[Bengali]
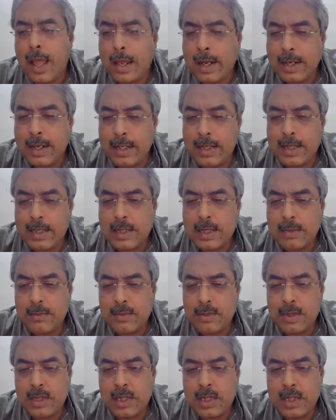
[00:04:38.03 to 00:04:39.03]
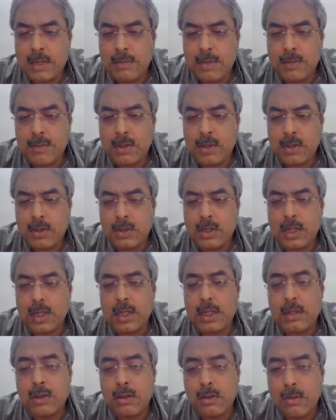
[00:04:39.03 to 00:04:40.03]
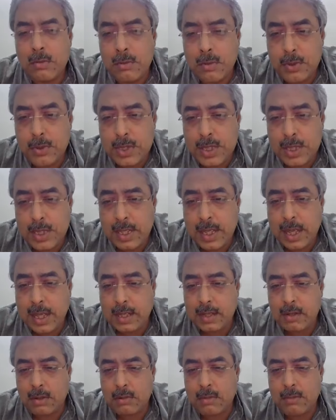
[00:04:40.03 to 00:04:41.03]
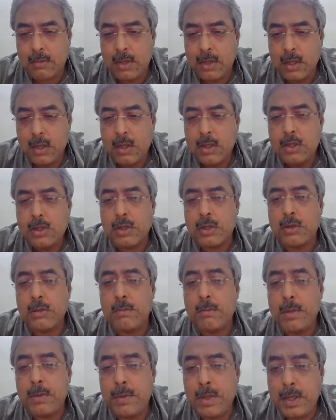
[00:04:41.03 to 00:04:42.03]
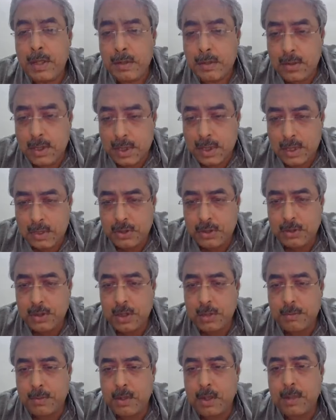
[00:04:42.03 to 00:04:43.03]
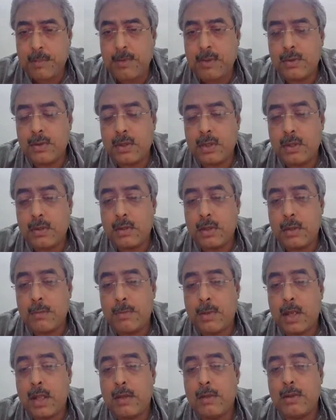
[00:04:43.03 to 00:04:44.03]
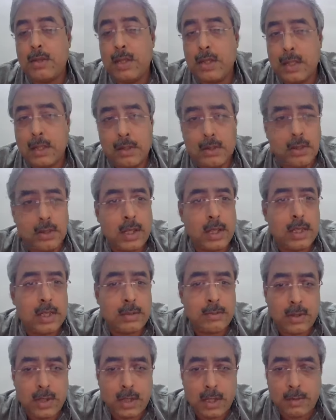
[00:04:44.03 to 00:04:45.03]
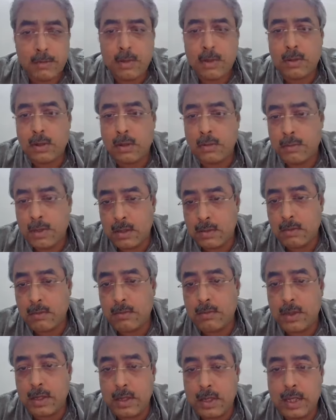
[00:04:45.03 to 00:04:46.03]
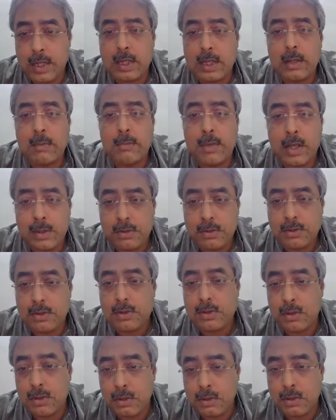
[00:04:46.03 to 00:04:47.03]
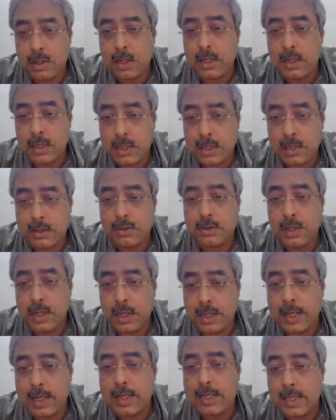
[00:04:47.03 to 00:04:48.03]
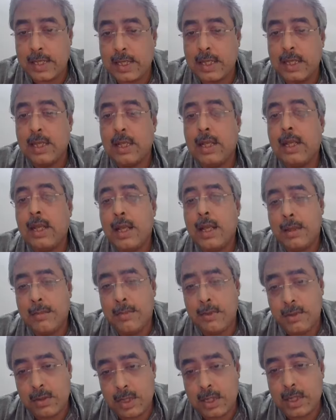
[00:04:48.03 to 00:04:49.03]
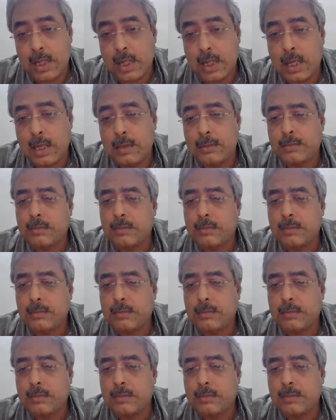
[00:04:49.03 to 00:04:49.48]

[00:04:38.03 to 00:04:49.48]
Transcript: একটি দেশের মধ্যে সীমাবদ্ধ থাকে তখন পরিস্থিতি একরকম যখন বিভিন্ন দেশে ছড়িয়ে পড়ে এবং হতে হতে প্রায় অধিকাংশ এই যেমন এই বর্তমান কোভিড নাইন্টিন প্রায় দুশো ষোলোটা দেশে ছড়িয়ে গেছে এবং সেটা